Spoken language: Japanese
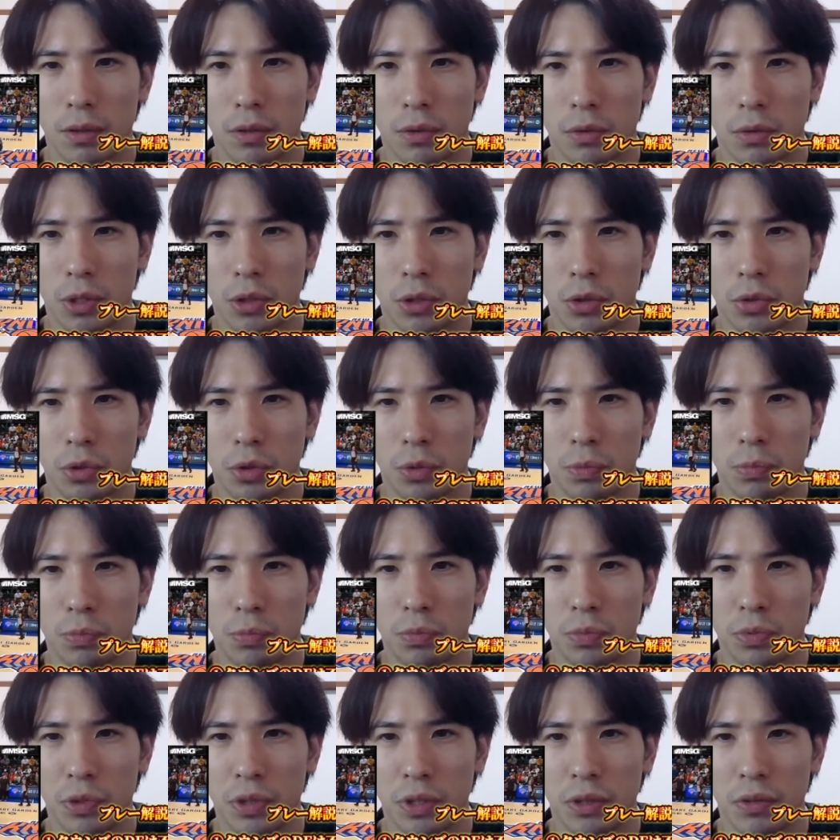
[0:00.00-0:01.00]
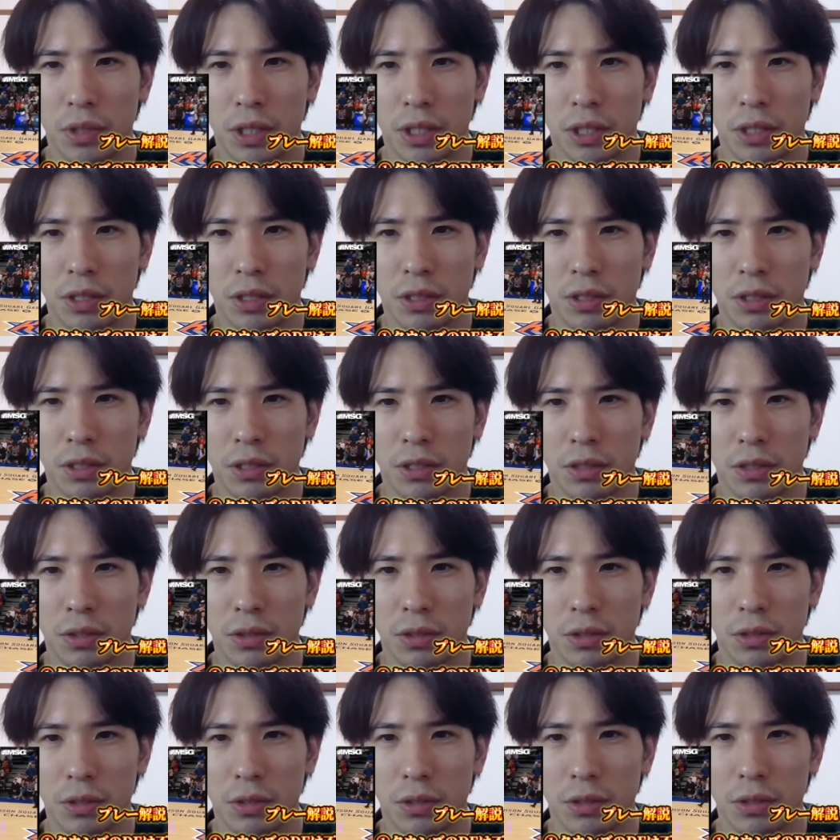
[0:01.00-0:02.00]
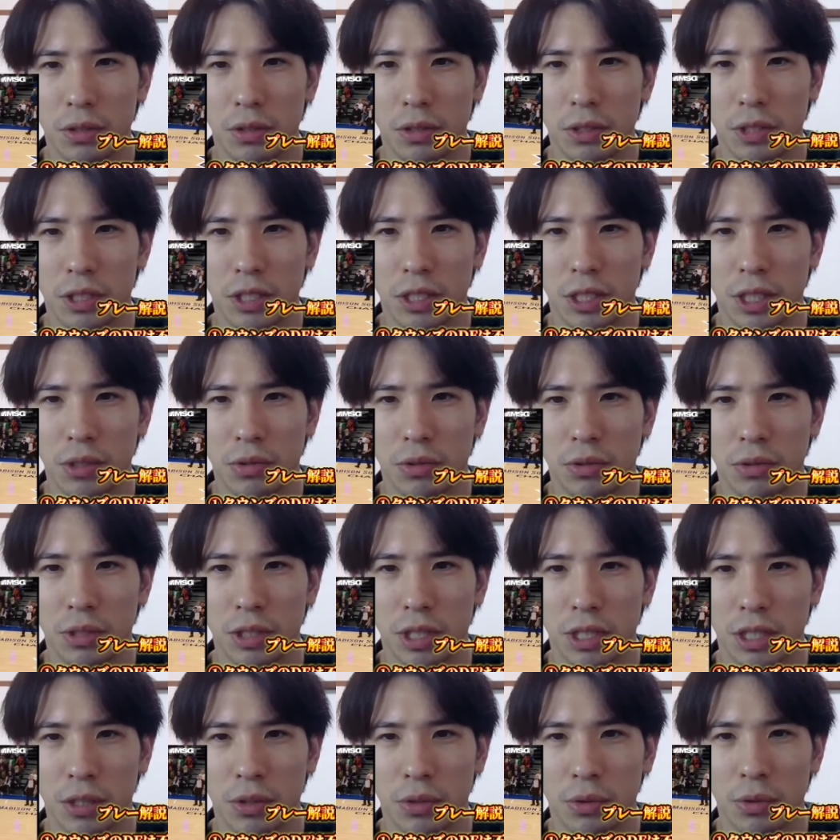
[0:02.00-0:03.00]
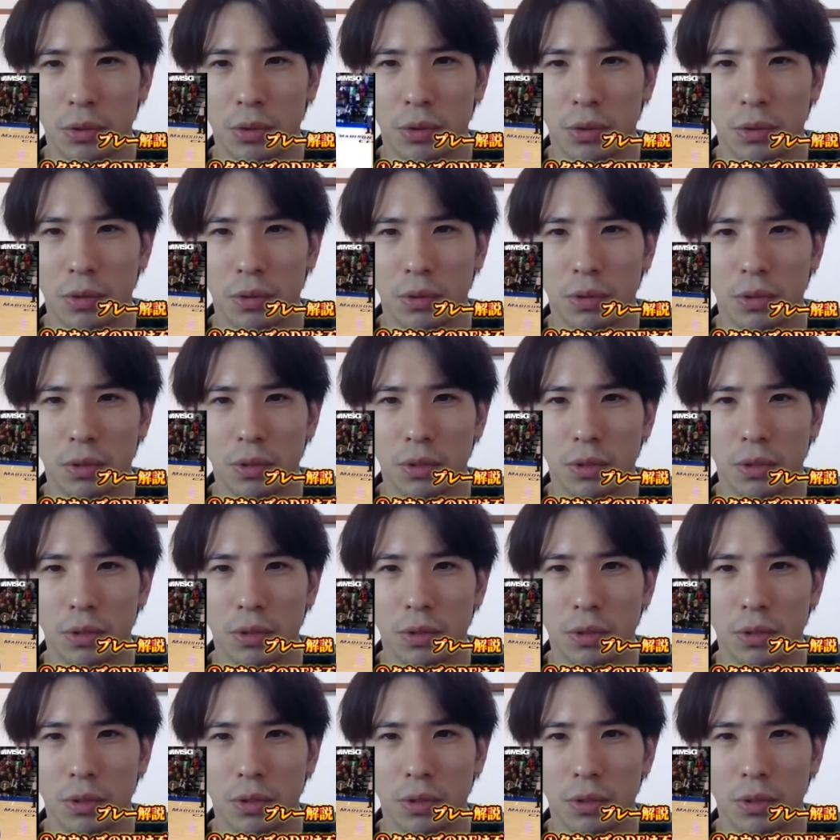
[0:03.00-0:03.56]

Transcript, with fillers: これドロップディフェンスしてるんだけど